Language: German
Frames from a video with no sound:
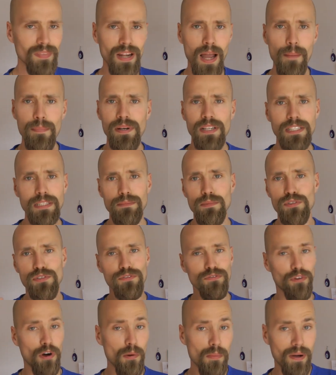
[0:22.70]
Habe ich das immer
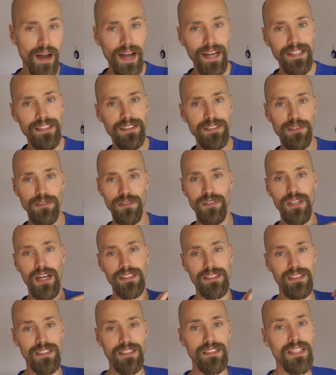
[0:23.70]
schon vorbereitet und
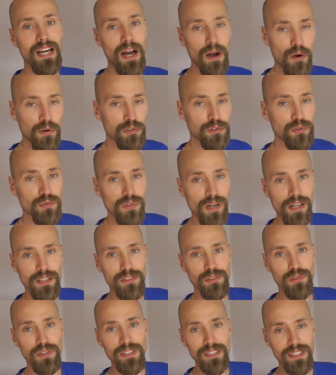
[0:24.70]
hatte dann da auch
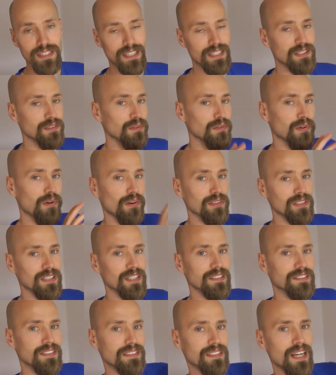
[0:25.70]
Zugang zu Internet und konnte
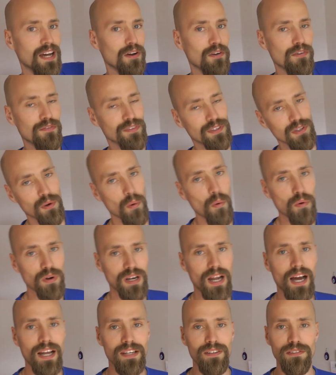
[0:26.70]
das dann da irgendwie
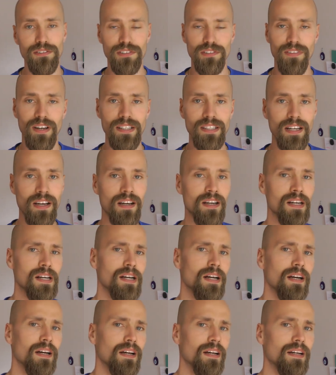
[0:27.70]
hochladen und so weiter.
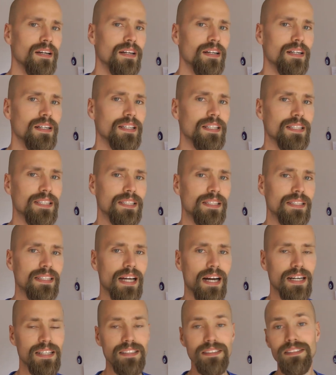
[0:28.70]
Äh,
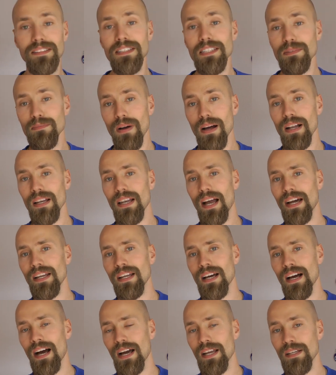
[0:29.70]
ja, ist diesmal
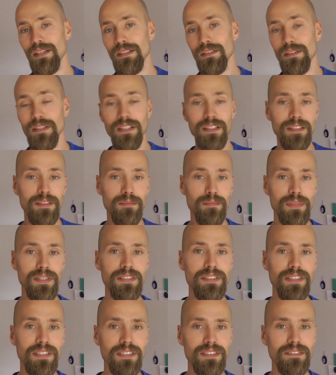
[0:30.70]
leider ein äh,
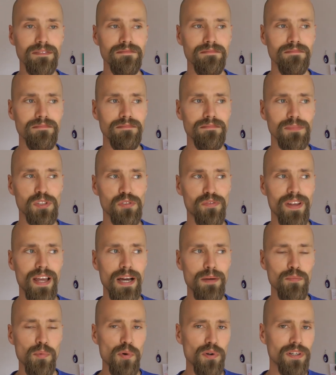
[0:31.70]
bisschen
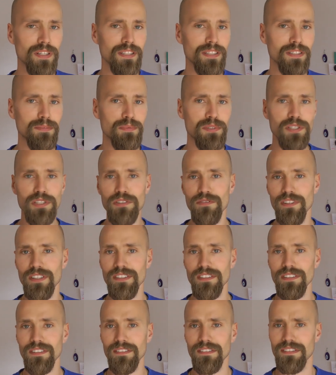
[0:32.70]
schwer möglich,
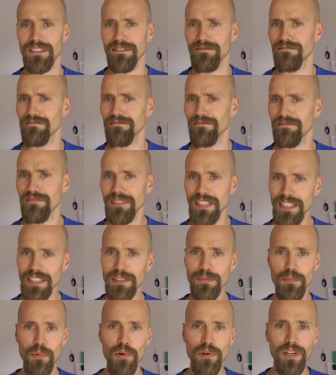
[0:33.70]
beziehungsweise
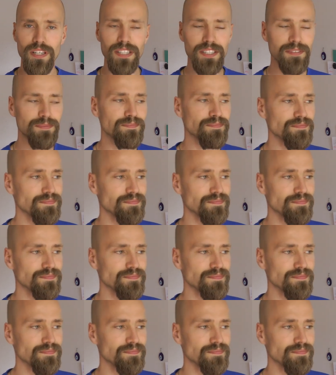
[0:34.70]
nicht möglich.